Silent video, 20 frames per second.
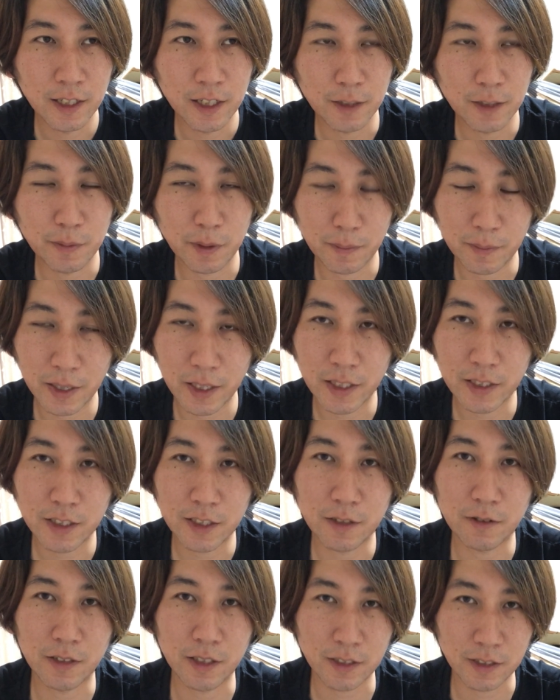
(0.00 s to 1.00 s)
今蔓延し
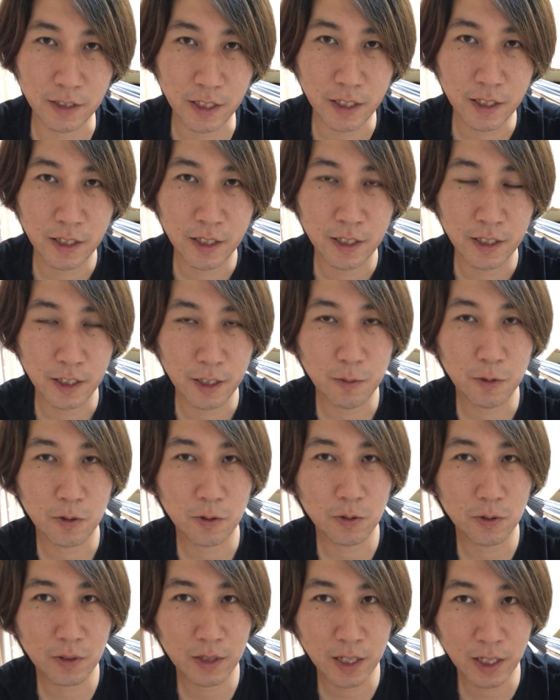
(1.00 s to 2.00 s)
てるんですねでも
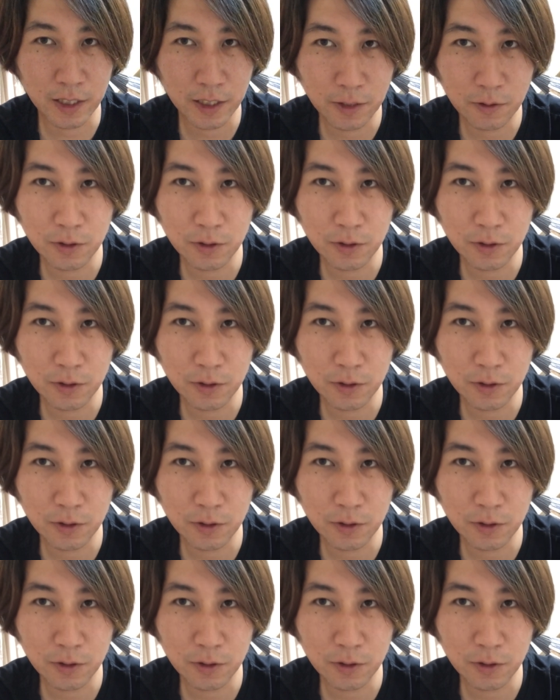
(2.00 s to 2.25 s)
このガキ